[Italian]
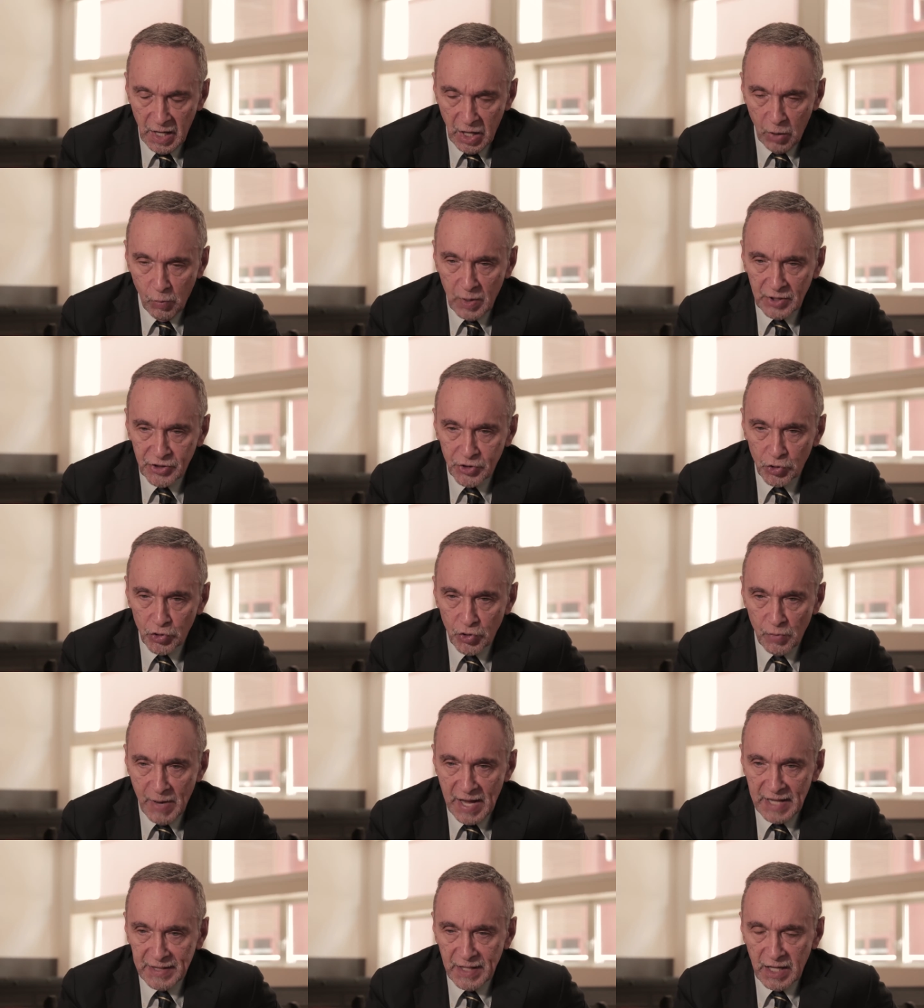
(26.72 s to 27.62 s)
Le quattro
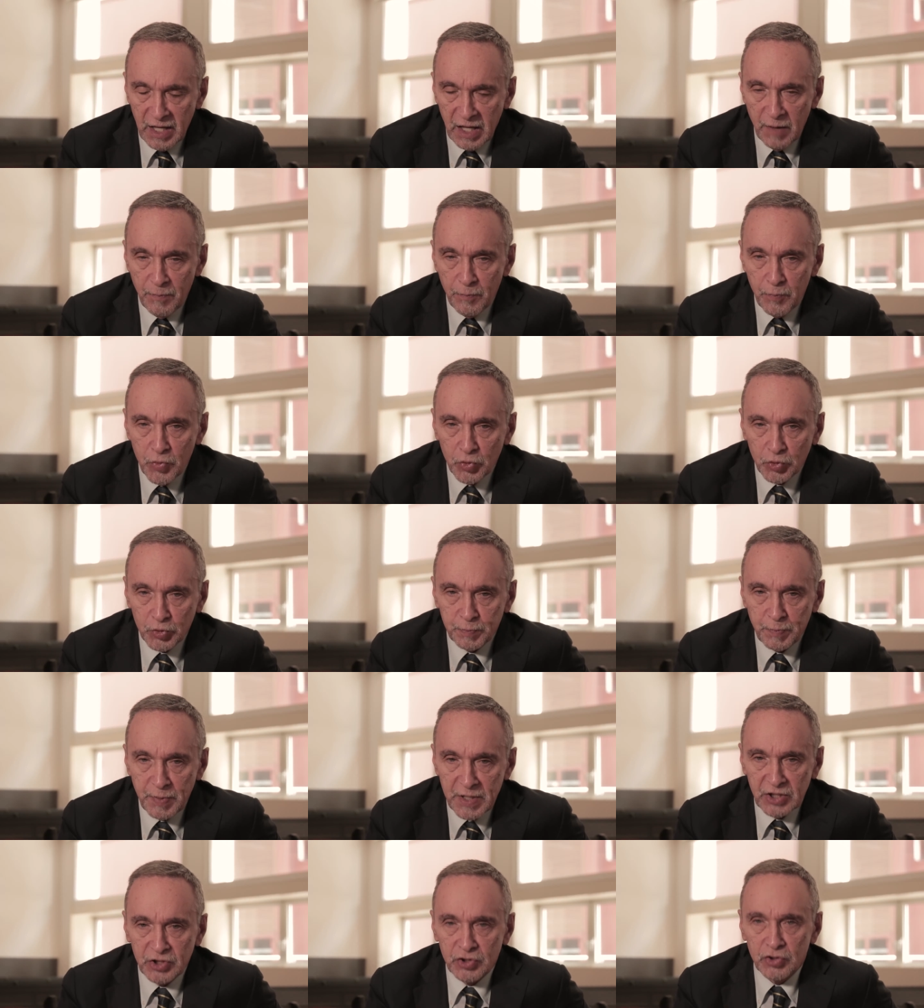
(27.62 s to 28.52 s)
domande che più
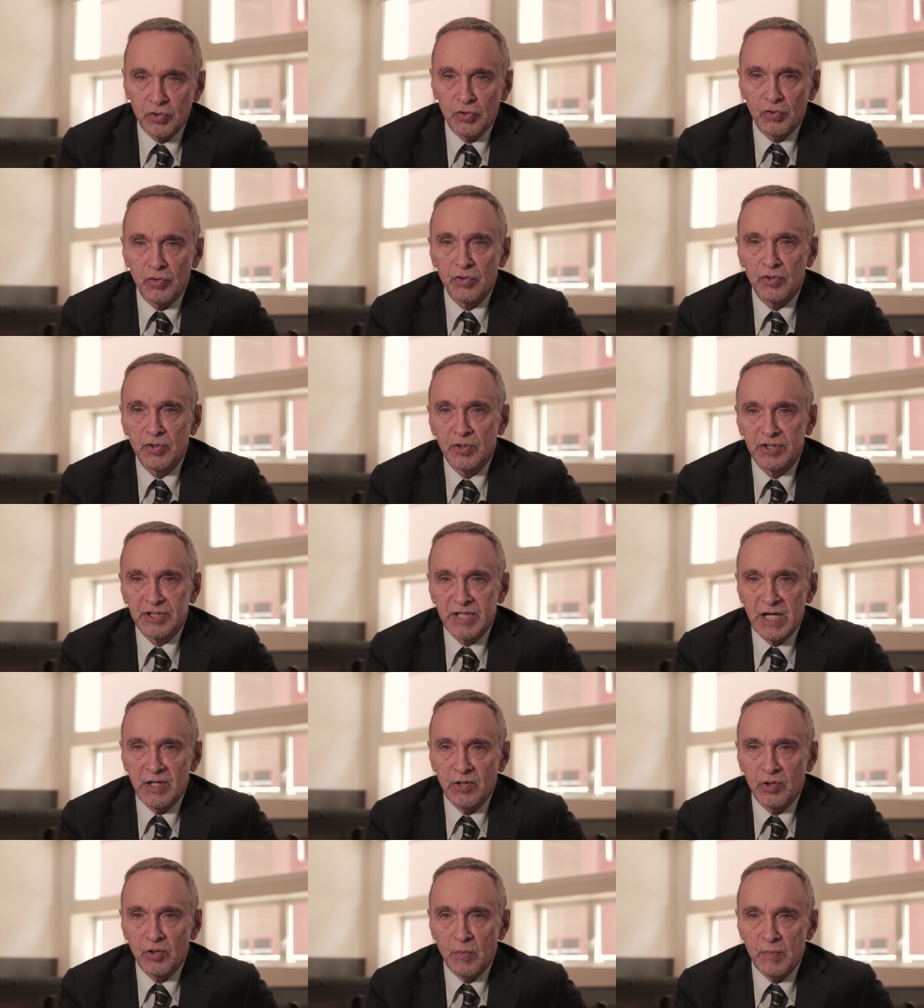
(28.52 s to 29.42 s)
spesso
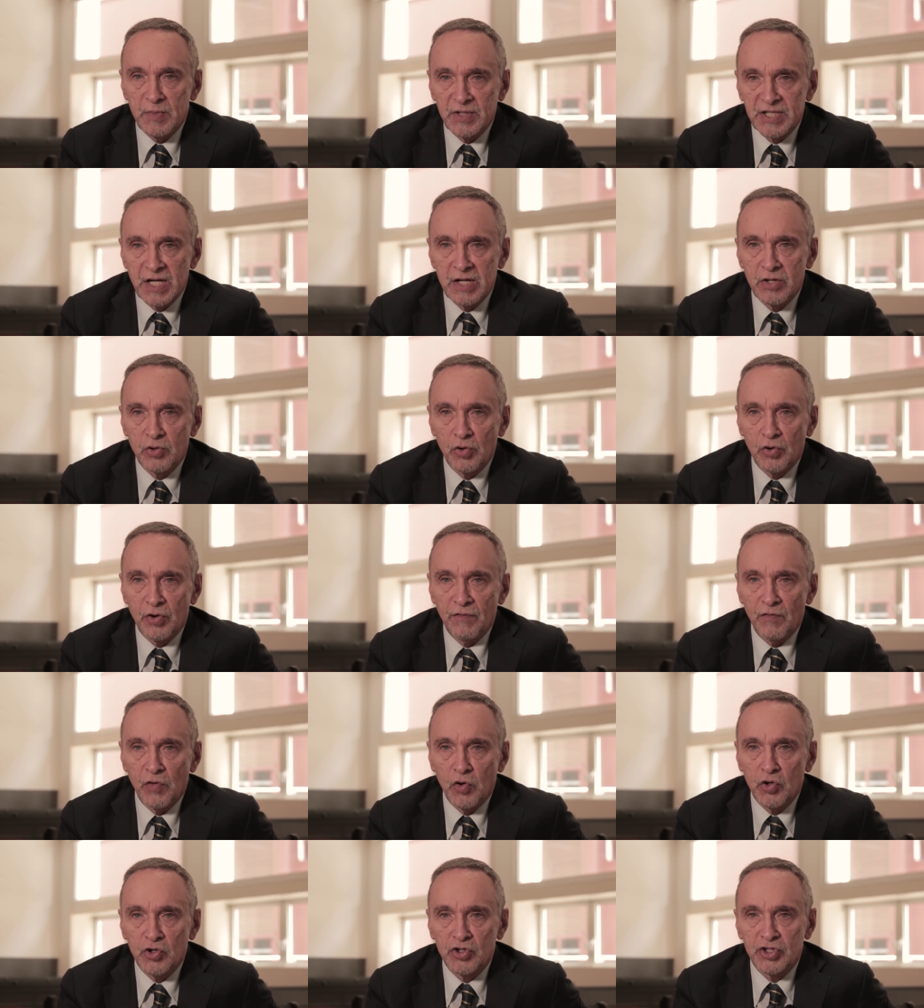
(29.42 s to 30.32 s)
sento, mi sento
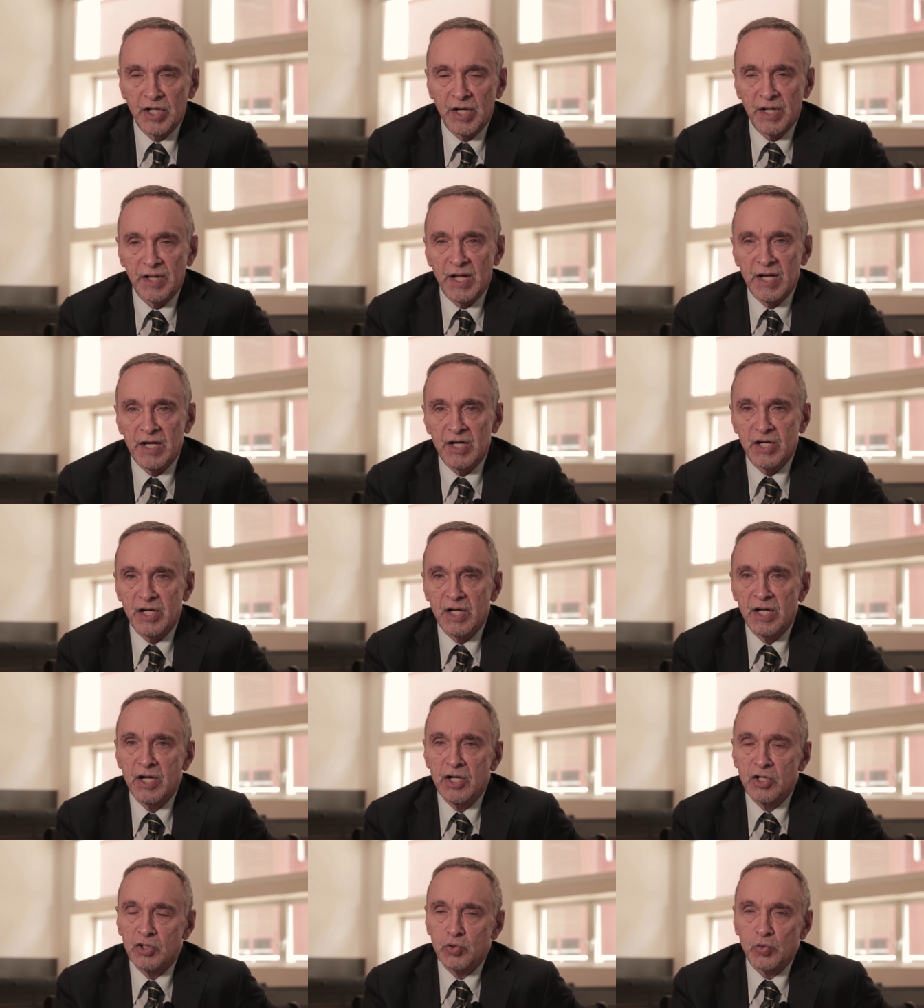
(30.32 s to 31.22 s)
rivolgere dagli
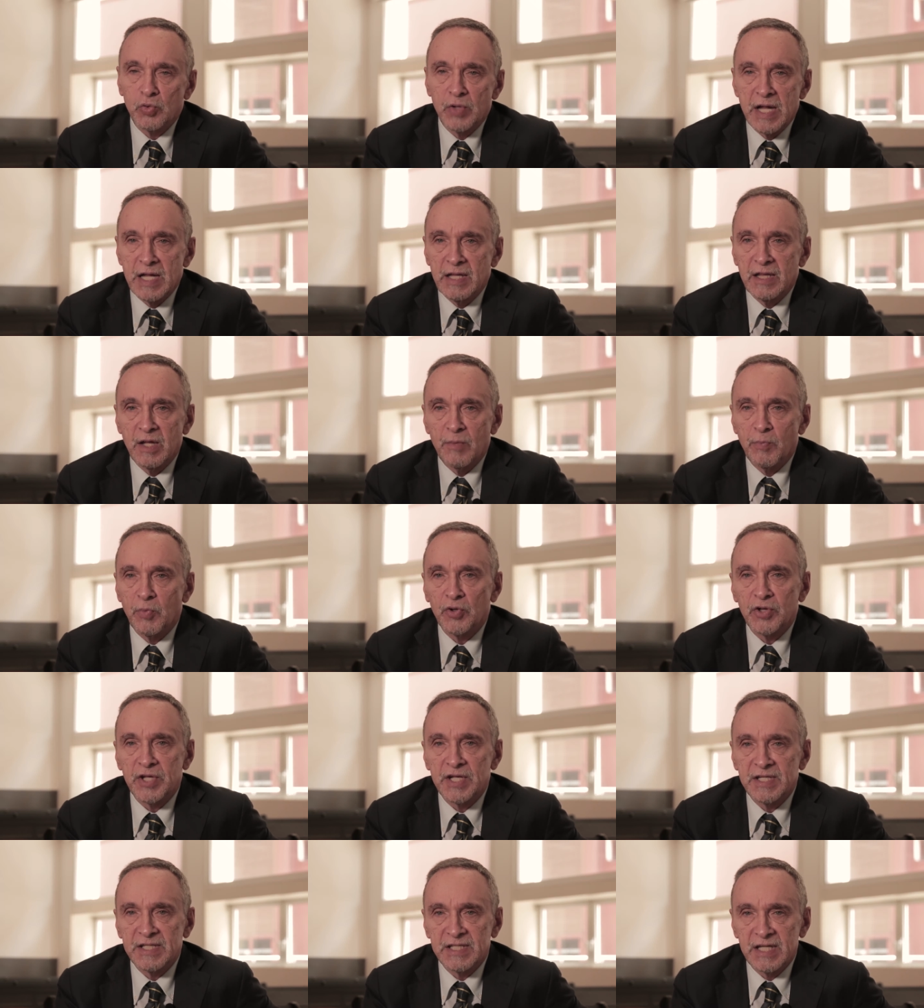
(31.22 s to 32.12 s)
studenti
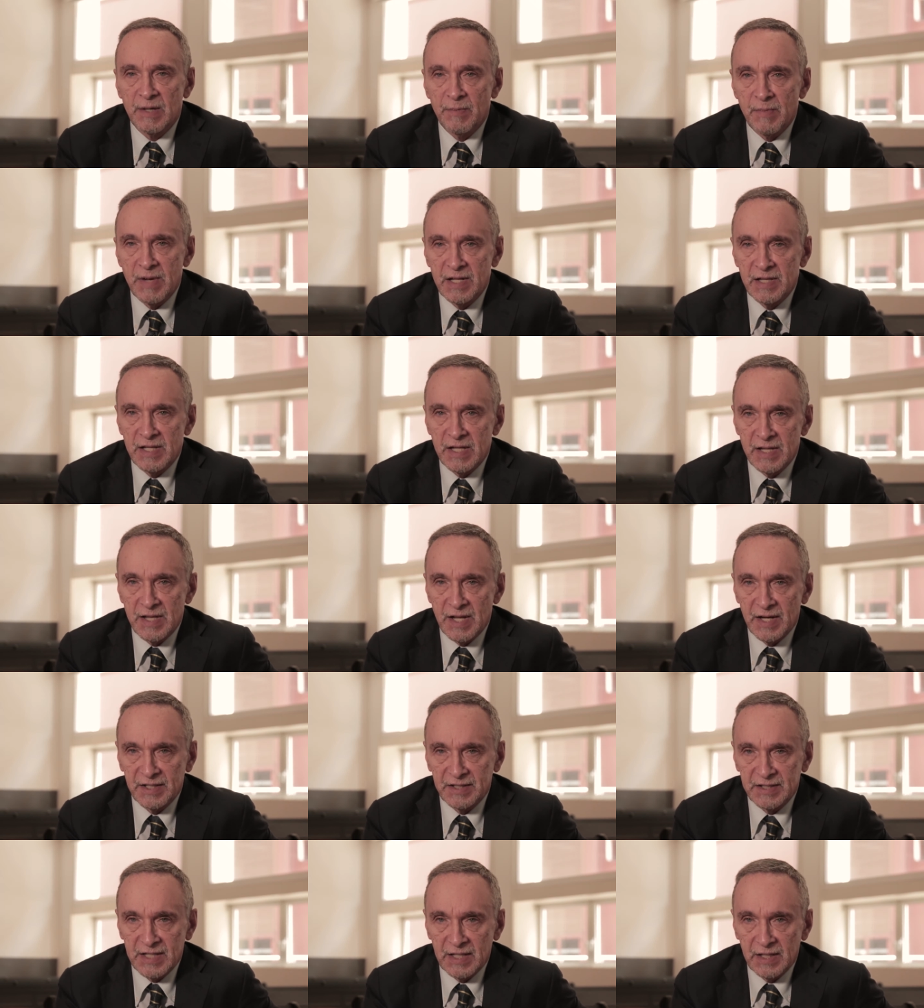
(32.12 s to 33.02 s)
potenzialmente
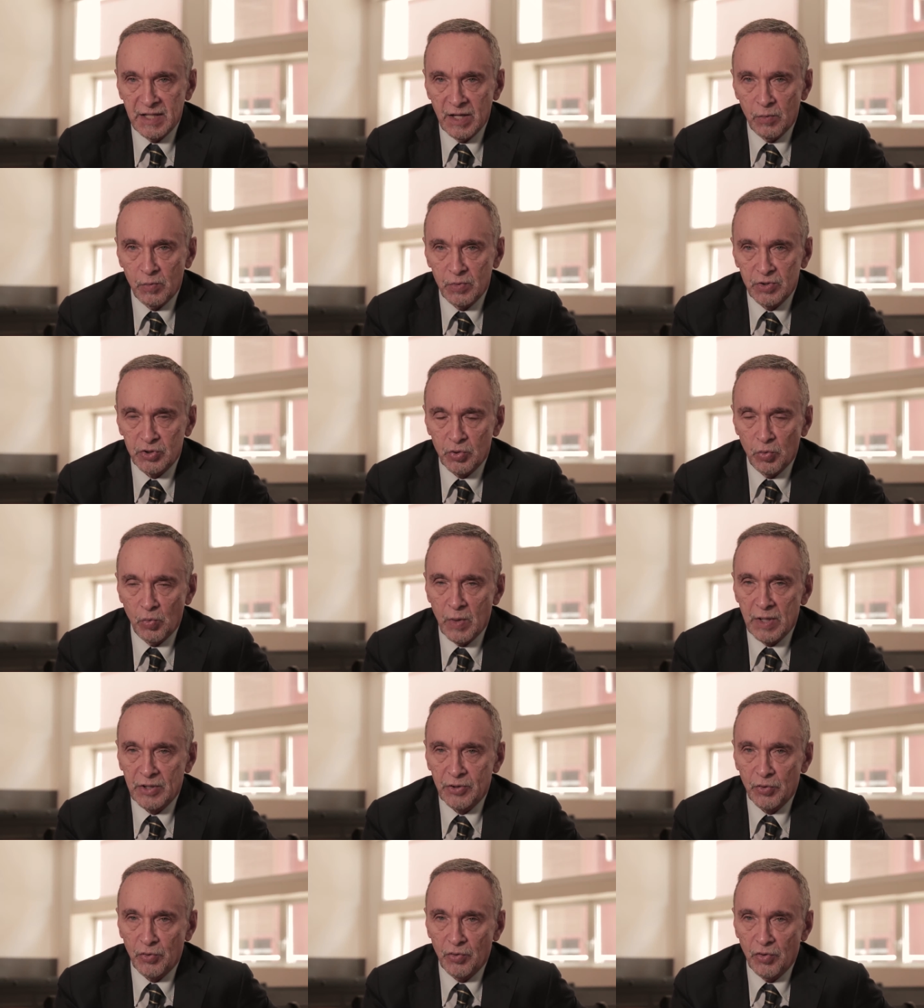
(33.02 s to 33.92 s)
interessati a questo,
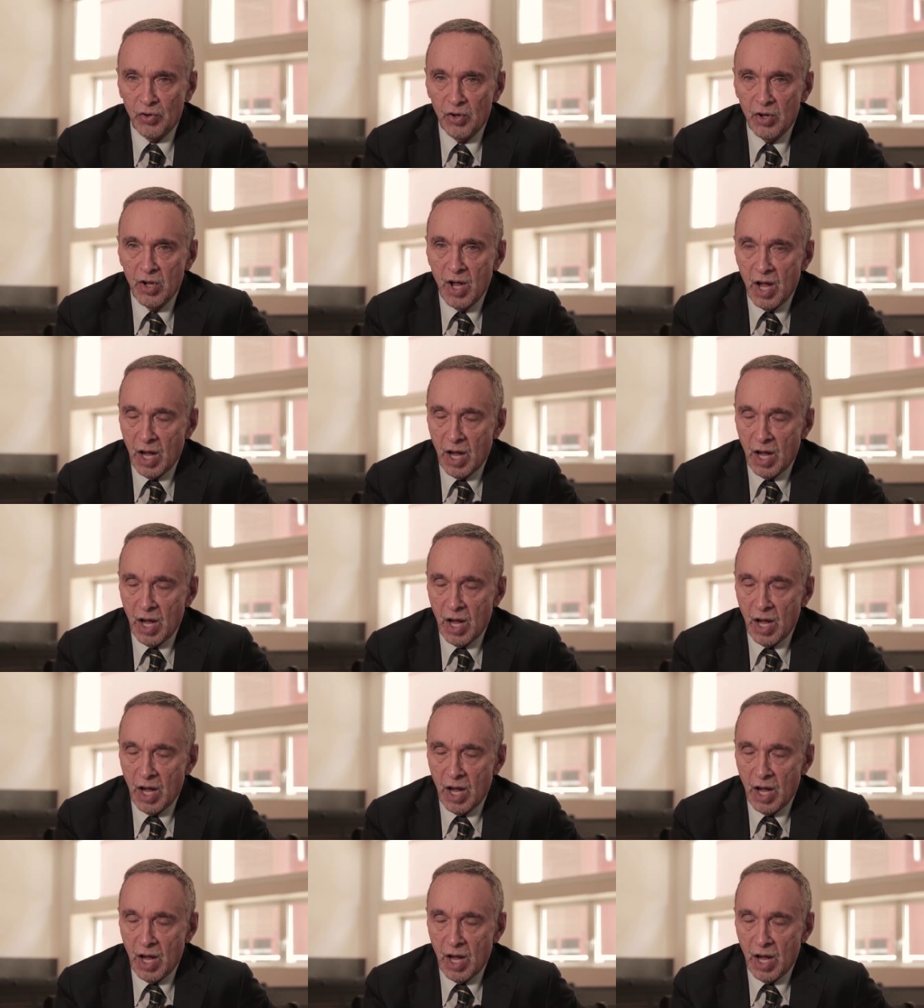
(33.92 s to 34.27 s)
quattro,